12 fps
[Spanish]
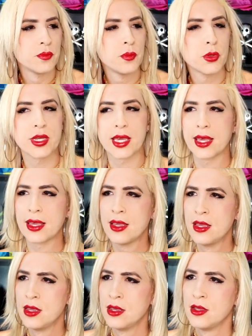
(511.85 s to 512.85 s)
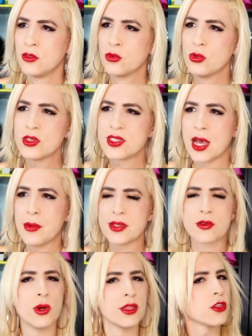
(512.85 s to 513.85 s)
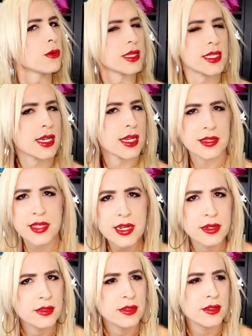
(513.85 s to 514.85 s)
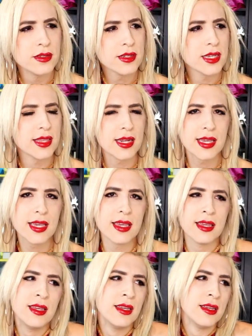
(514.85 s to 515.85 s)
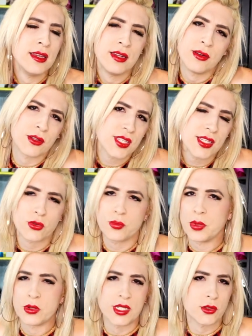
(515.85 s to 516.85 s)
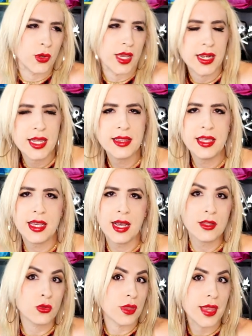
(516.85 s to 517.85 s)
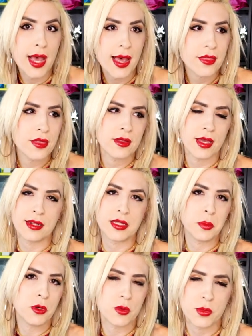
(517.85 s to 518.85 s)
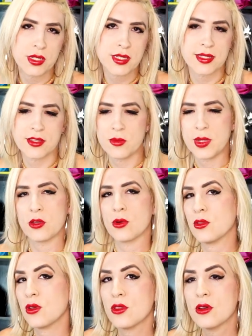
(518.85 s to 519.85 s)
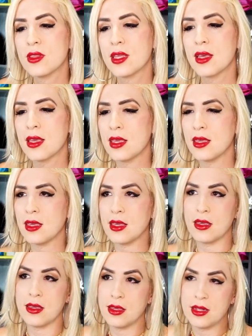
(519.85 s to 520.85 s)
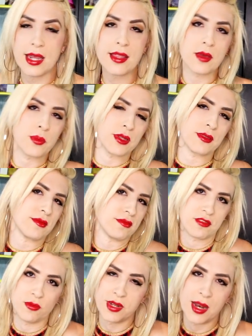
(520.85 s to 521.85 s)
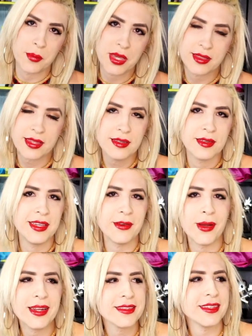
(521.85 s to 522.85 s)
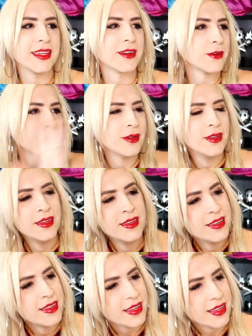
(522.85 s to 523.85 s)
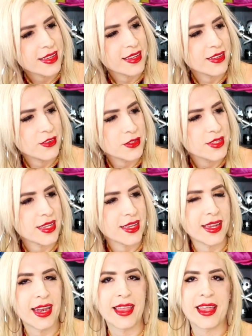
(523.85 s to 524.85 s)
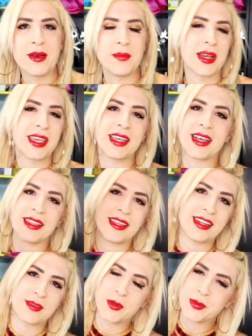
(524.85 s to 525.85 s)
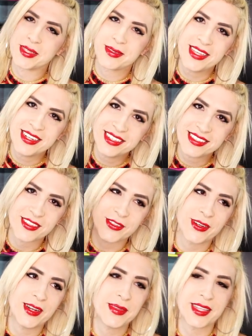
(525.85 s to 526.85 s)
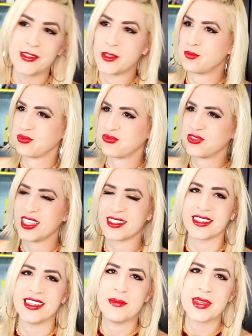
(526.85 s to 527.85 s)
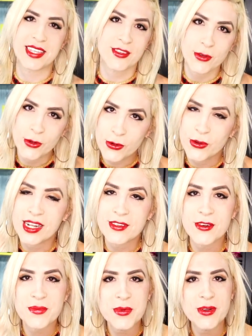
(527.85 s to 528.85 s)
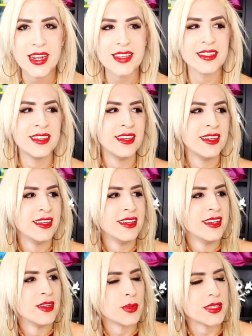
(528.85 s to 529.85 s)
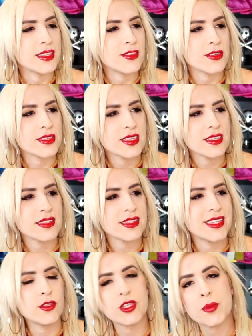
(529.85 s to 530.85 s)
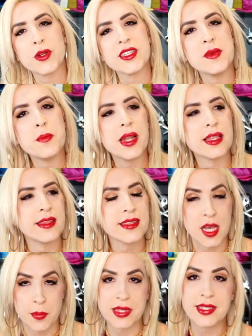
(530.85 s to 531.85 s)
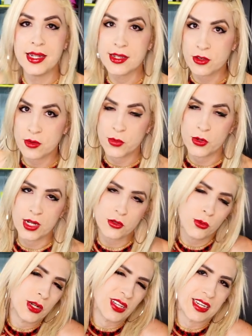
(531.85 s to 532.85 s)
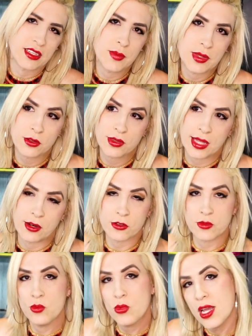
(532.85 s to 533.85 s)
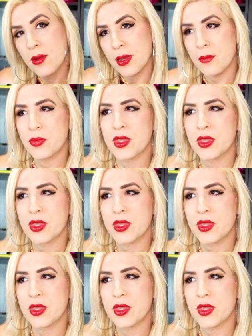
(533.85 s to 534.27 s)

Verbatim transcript: porque tú no sabes cuánto vas a crecer, ¿no? ¿Qué tal que, no sé, entre tu genética, tu edad, el tipo de hormonas que estés tomando, cuándo y dónde, y, nada, y pues como el ambiente, igual y si llegó, eh, no sé, helada mágica de las boobs te tocó la vitalidad y estás inmensa solo con las hormonas. Pues entonces, si tú te pones implantes, capaz y las hormonas o bueno, el crecimiento te los mueve.